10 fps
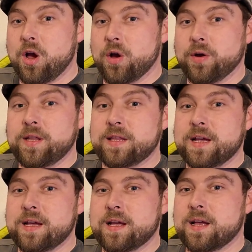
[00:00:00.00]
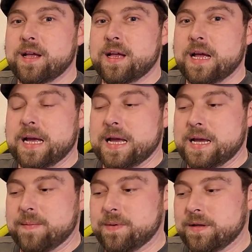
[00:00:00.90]
Heute
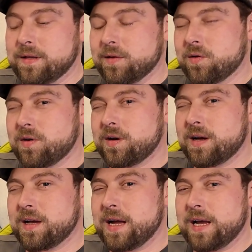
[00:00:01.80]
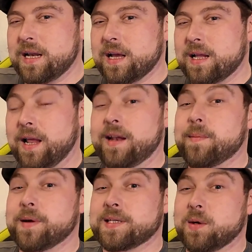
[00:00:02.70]
eben noch eine
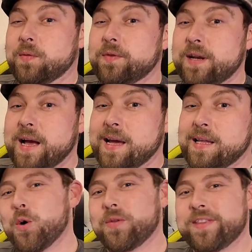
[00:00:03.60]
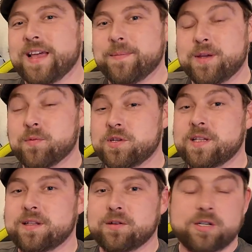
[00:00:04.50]
kleine Besonderheit und äh, ich muss
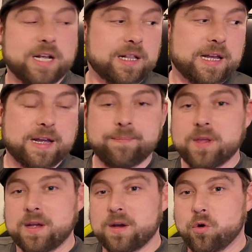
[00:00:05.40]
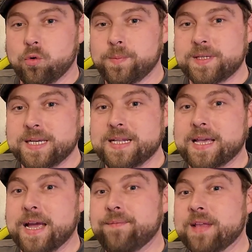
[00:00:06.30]
jetzt noch schnell äh, umziehen
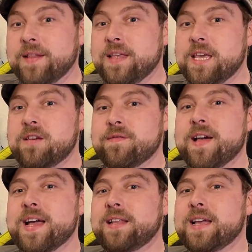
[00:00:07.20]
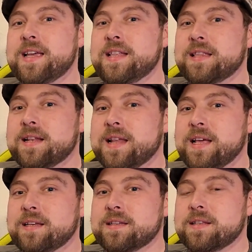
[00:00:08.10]
gehen, denn ich werde in den
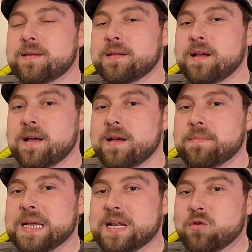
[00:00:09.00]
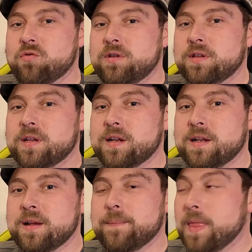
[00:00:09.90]
nächsten Minuten